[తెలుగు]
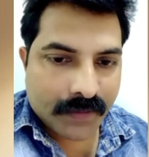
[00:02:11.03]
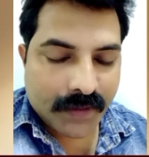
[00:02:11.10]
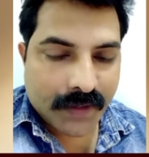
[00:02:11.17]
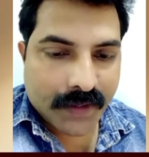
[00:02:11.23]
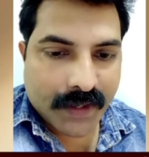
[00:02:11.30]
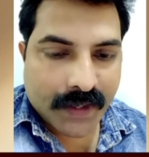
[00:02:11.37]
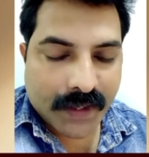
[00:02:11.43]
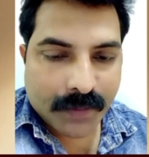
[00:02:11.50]
ఈ
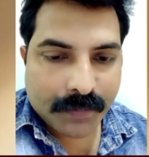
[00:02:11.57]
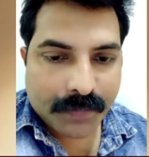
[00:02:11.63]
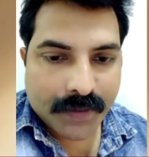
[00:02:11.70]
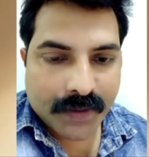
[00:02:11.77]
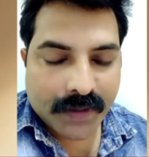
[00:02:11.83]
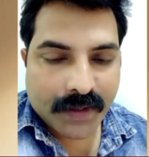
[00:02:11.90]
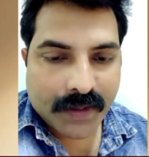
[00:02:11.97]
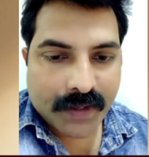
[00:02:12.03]
కడప
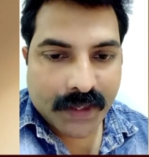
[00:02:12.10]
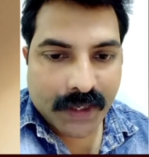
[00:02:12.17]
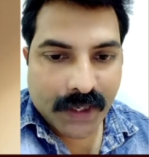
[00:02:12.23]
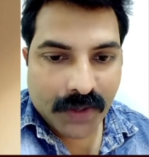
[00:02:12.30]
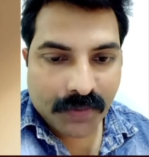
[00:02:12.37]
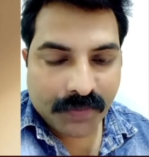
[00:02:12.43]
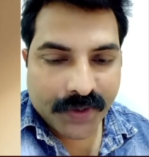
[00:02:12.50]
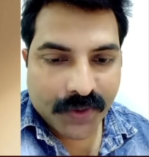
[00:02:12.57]

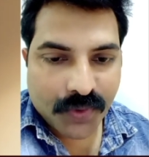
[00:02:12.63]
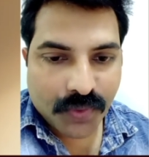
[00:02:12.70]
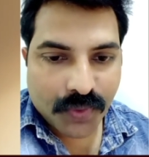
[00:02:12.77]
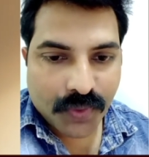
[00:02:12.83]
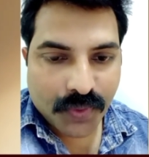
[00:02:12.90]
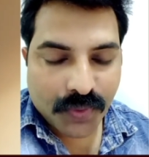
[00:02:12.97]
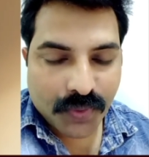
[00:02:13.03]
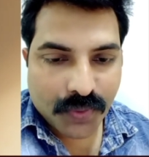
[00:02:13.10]
రైల్వే
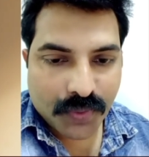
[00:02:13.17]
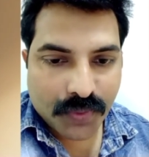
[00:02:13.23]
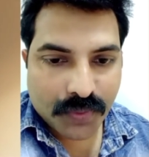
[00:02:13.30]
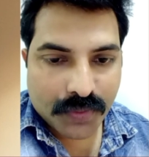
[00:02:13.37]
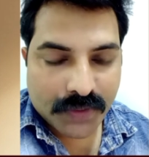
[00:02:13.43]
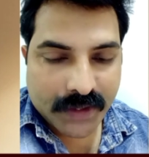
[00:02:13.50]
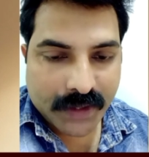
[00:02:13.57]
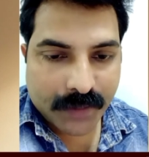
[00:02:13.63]
కోడూరు
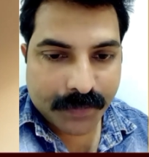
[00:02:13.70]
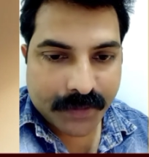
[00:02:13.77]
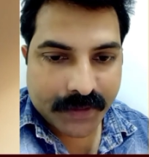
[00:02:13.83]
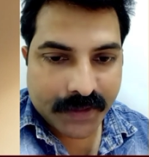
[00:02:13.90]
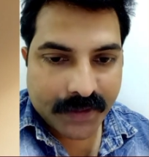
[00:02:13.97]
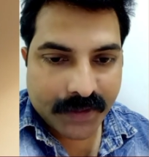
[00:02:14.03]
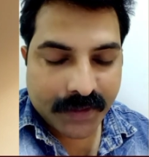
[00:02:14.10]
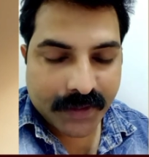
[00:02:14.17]

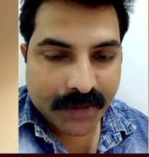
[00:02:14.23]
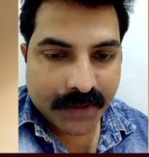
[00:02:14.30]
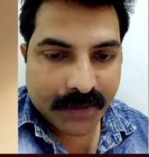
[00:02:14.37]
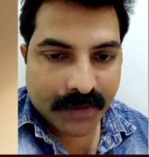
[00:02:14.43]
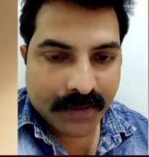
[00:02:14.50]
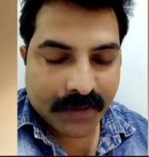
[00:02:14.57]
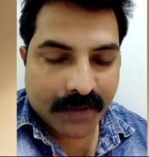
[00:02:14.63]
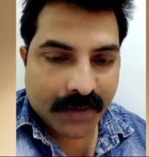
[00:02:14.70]
తిరుపతి
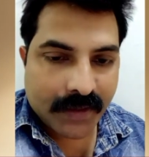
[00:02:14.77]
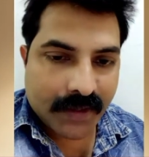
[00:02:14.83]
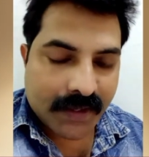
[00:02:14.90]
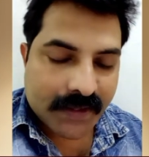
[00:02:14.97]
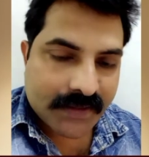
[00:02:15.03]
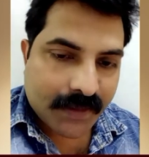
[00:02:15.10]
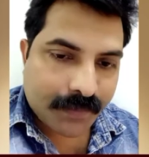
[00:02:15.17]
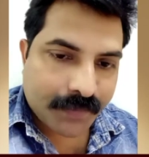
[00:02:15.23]
ఇలా
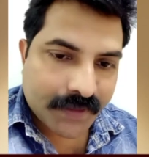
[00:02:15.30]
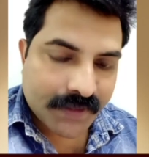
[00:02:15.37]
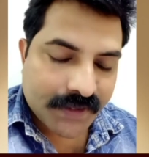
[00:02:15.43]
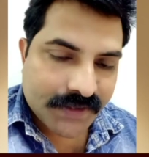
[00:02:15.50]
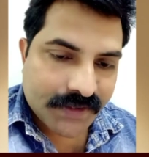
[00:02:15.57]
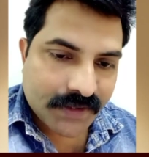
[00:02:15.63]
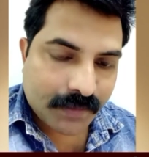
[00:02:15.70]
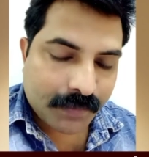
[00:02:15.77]

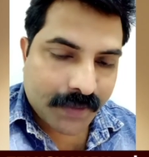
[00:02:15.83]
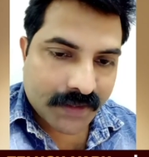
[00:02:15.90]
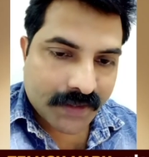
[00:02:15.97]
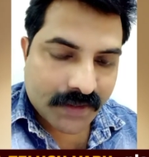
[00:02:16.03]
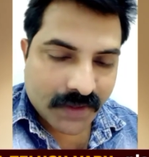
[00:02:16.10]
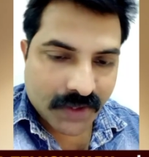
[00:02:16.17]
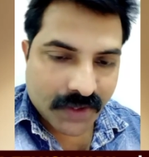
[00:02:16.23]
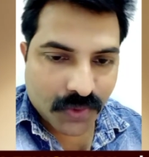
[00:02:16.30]
సంబంధించిన
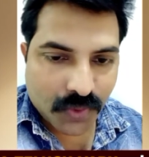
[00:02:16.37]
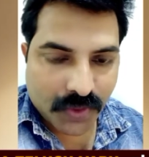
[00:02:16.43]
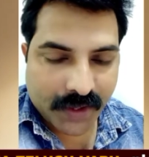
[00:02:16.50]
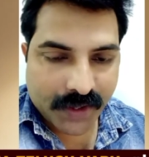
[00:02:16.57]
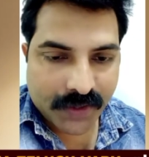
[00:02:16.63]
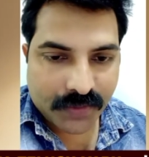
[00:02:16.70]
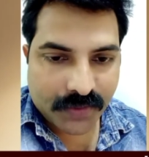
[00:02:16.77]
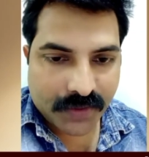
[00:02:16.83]
బ్రదర్ ఇక్కడ ఒక
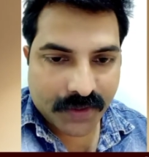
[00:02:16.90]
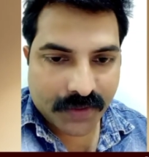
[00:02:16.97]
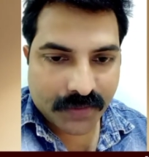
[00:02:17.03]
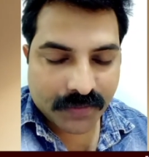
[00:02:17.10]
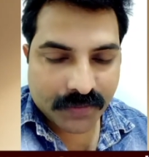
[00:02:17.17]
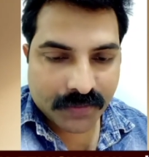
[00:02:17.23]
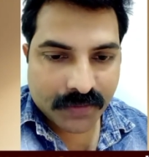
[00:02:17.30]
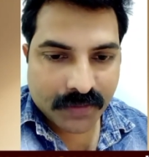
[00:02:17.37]
ఆయన ఉన్నాడు
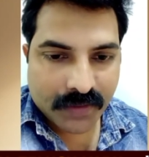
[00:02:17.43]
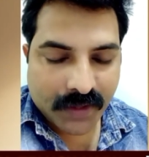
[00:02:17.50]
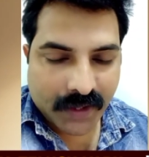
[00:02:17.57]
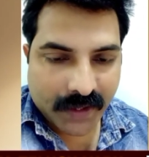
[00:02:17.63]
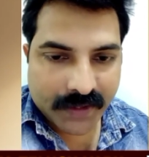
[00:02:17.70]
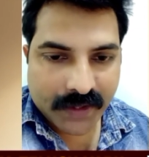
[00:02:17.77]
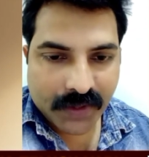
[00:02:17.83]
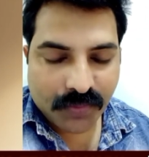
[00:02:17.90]

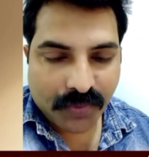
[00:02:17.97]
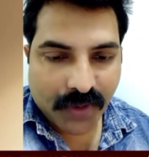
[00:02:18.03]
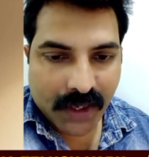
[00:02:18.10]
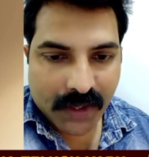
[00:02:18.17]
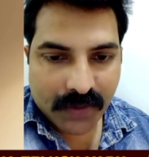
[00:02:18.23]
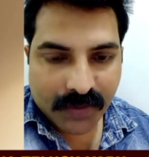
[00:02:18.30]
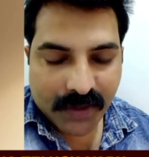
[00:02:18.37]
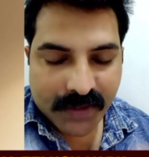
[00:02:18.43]
అంటే
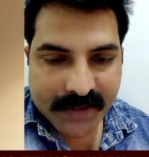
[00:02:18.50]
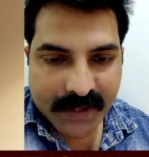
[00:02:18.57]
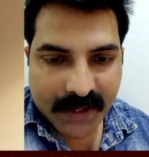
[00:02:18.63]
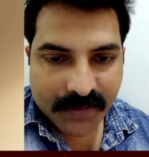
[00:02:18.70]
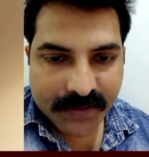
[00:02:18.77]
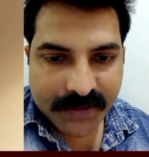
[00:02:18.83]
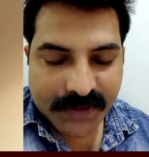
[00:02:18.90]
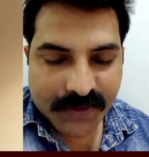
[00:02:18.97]
వాళ్ళు వాళ్ళు
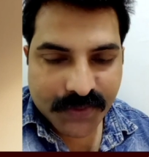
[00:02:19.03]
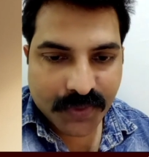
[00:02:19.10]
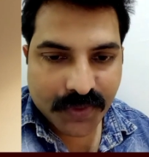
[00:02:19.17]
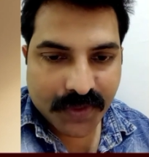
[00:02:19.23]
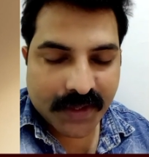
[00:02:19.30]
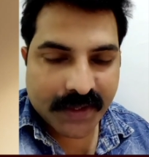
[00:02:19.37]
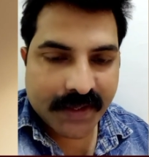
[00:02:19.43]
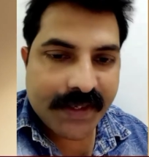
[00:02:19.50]
సర్వీస్
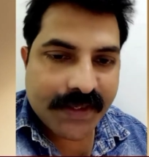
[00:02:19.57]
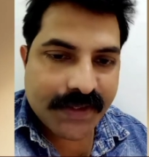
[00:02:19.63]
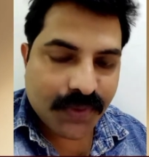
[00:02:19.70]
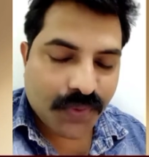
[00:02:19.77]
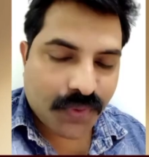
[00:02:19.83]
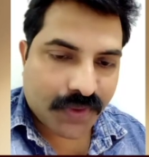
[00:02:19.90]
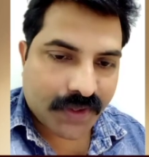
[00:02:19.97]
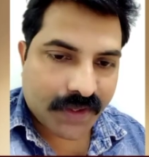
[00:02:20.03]
చేసుకోవడానికి ఈజీగా
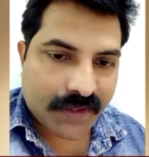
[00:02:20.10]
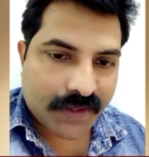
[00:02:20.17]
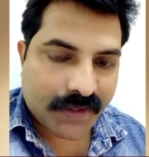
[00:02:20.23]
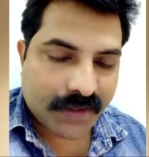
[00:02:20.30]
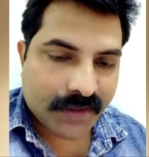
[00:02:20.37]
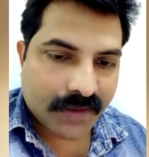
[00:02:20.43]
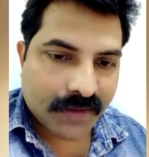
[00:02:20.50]
ఉంటుందండి